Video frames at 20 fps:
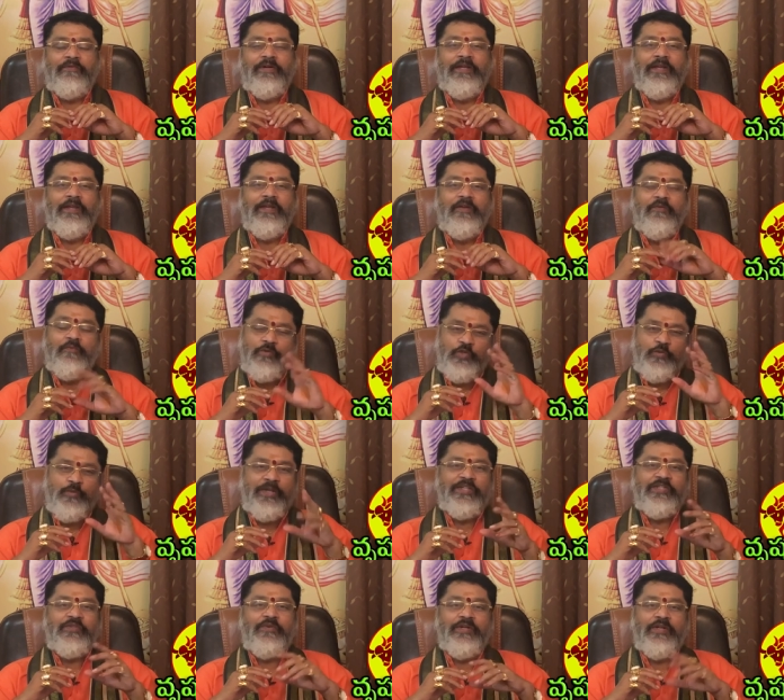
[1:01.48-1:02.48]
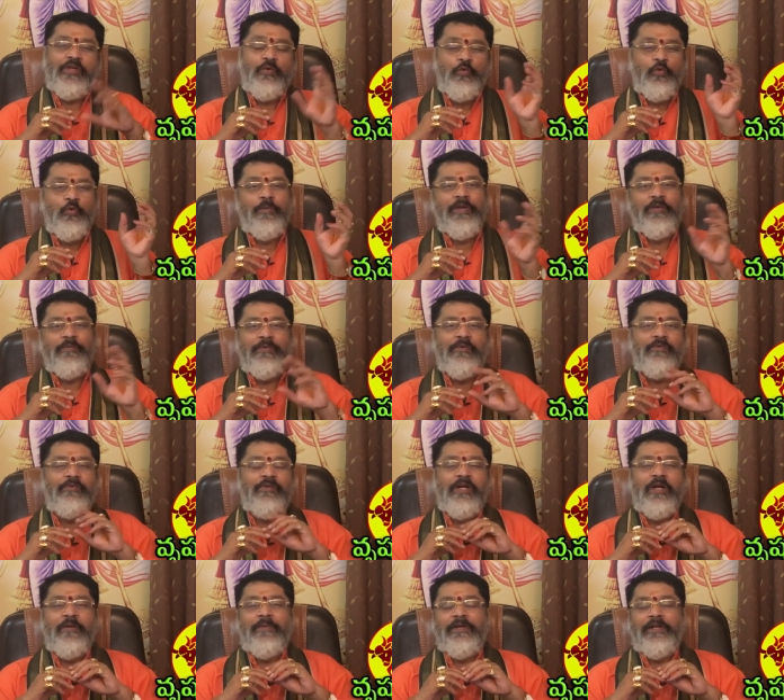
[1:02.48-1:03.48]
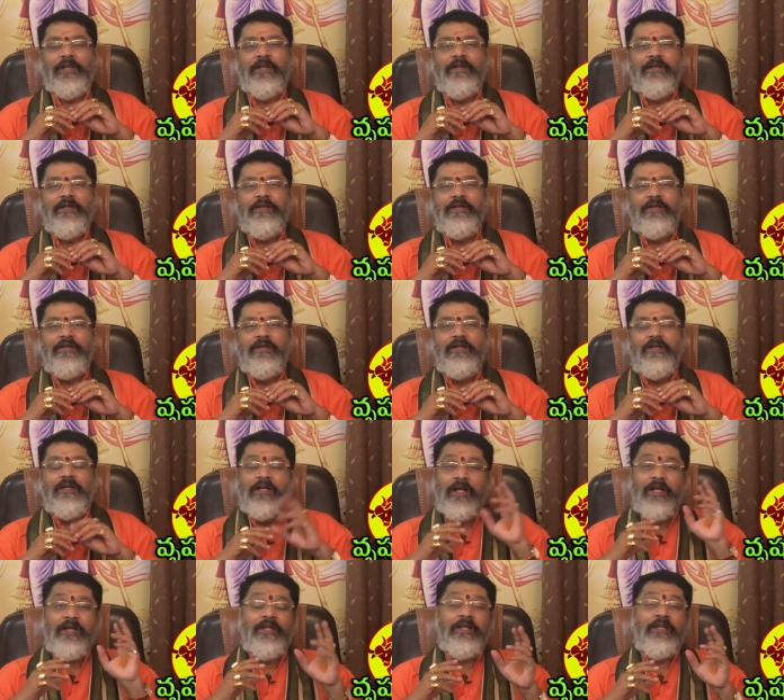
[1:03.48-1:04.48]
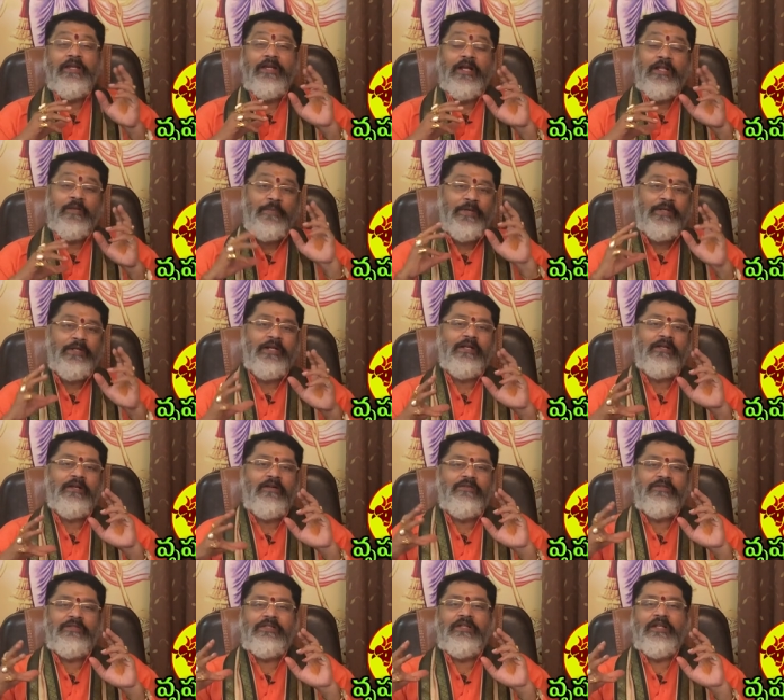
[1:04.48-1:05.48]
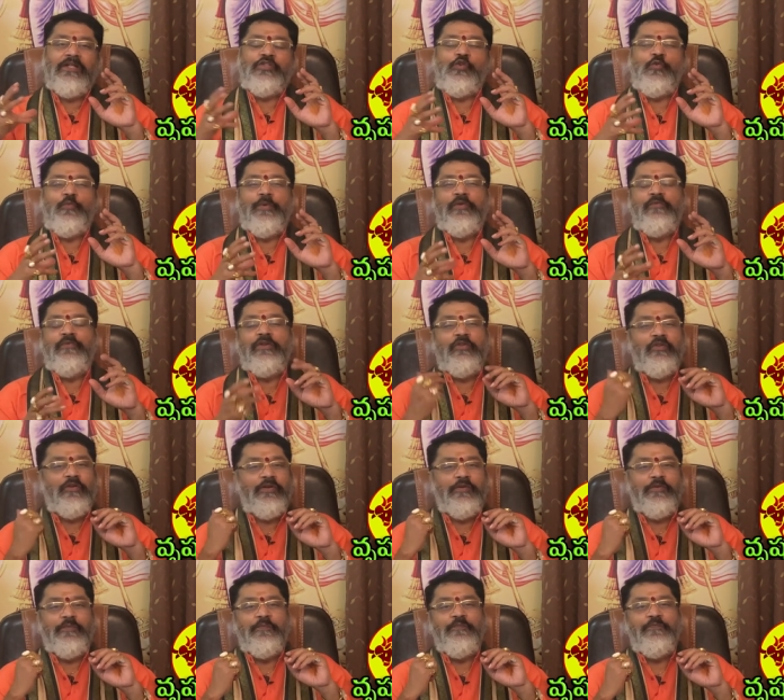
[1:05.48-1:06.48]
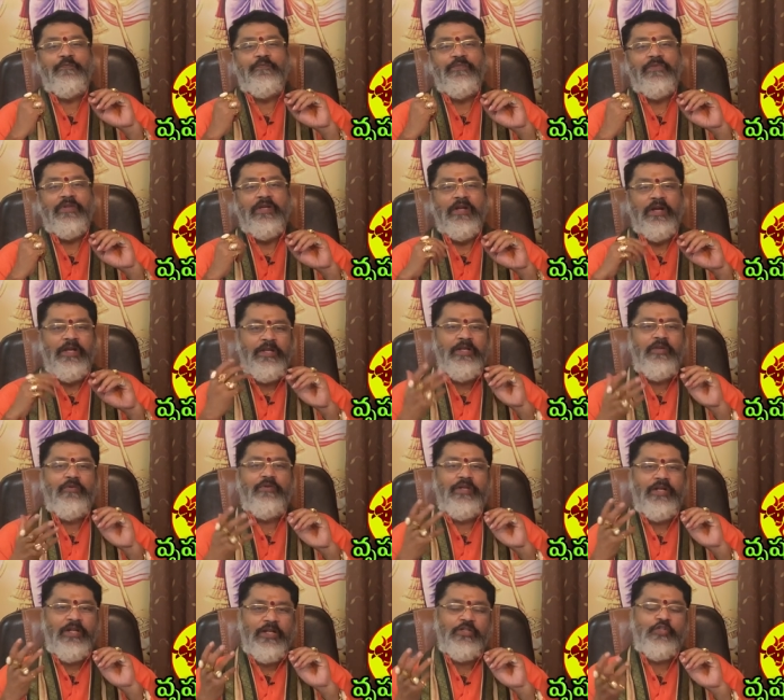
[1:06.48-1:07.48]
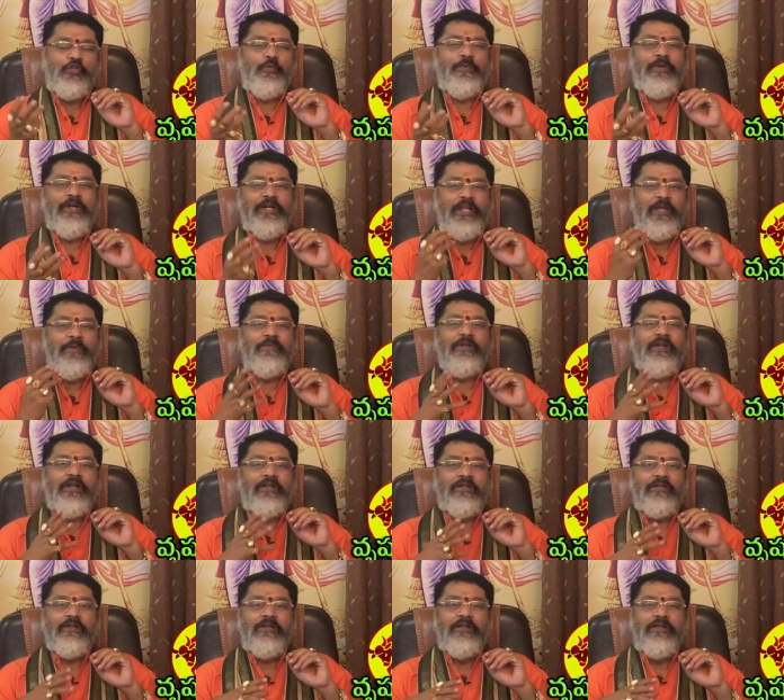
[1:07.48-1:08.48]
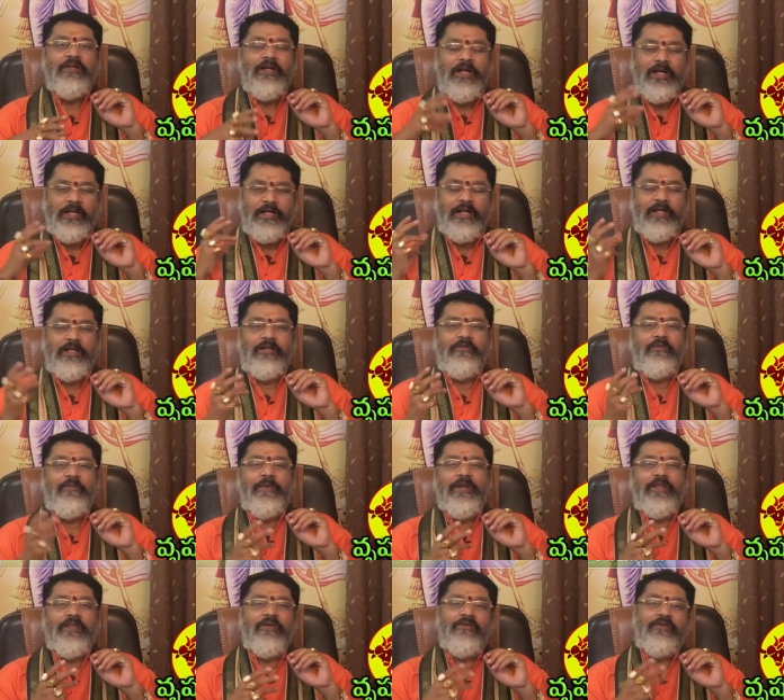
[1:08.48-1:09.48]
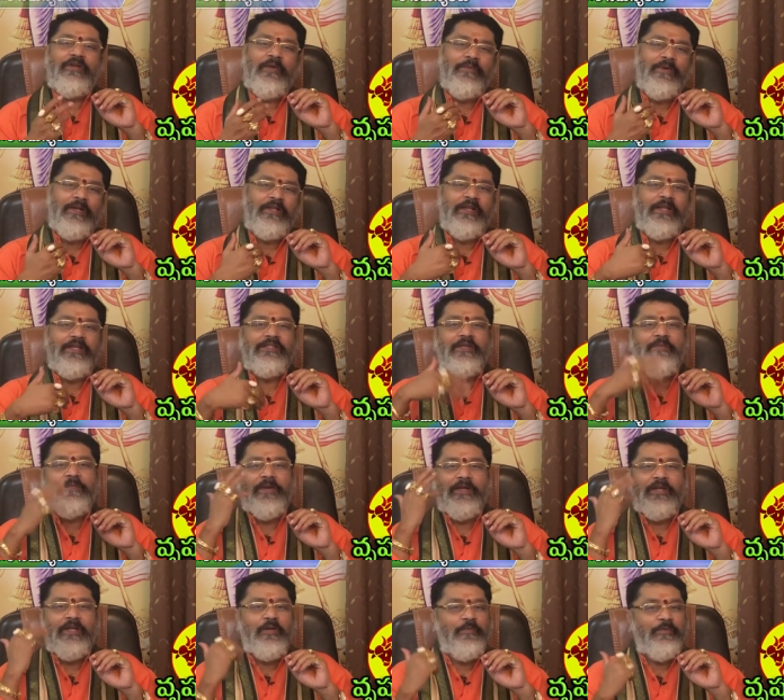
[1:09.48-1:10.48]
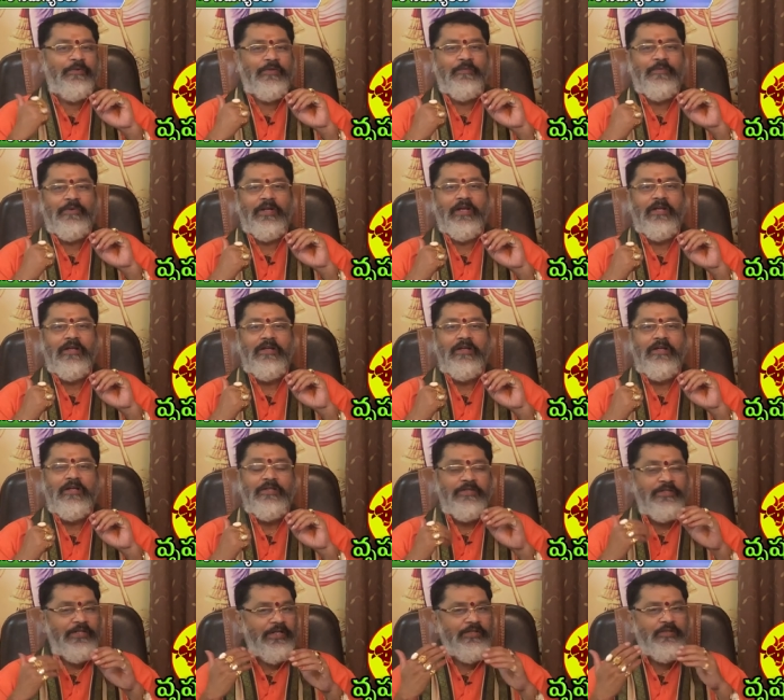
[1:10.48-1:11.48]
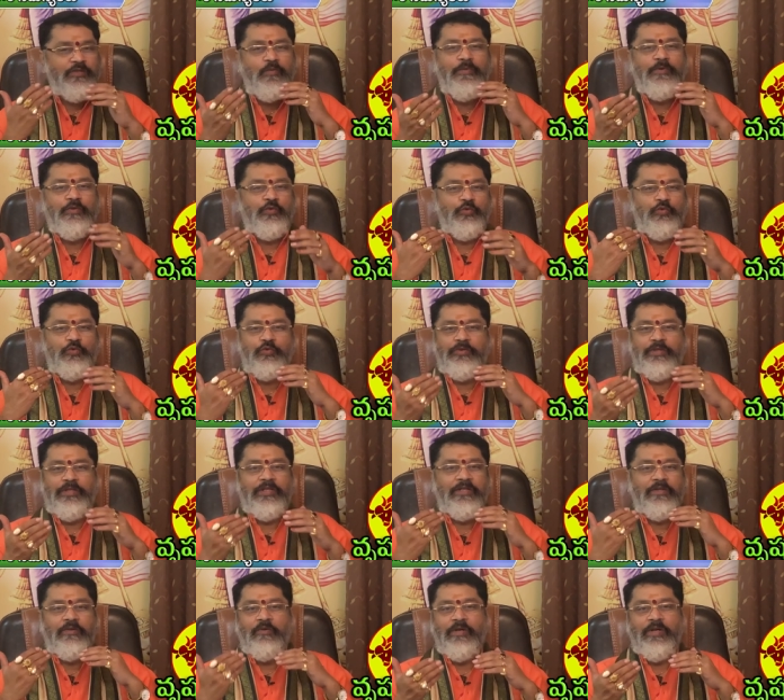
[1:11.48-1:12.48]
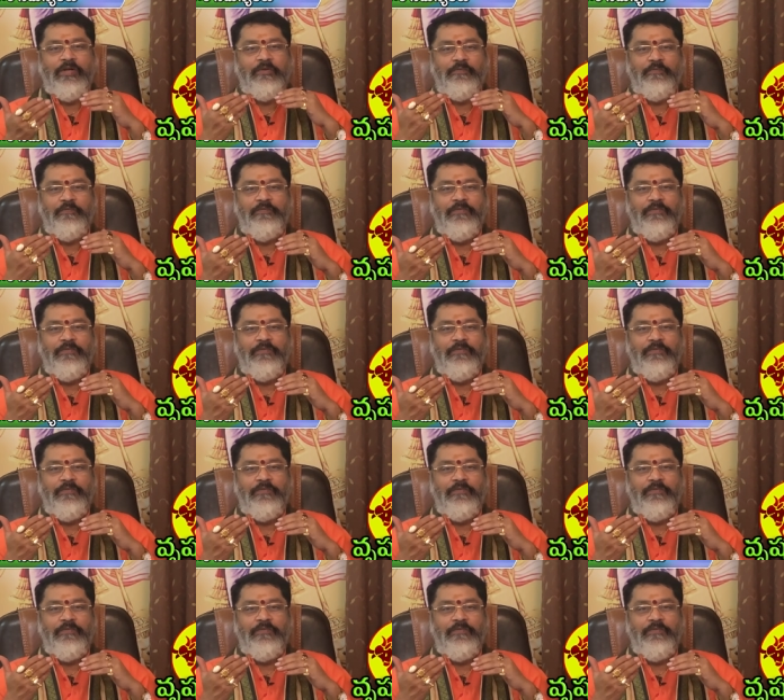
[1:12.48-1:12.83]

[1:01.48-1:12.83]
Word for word: వీడికి వృషభరాశి వారికి గురుబలం బాగుంది కాబట్టి కానీ అది పెట్టడానికి కావాల్సిన లక్ష రూపాయలు వీళ్ళకి దొరకదు అన్నీ ఉంటే ఆ లక్ష రూపాయలు ఆ టైంకి రాదు ఆ కరెక్ట్గా పెడదా ఉంటే అది రైజ్ పైకి వెళ్ళిపోతుందన్నమాట షేర్స్లో మనం చూస్తుంటాయి ఇది ఎక్కువగానే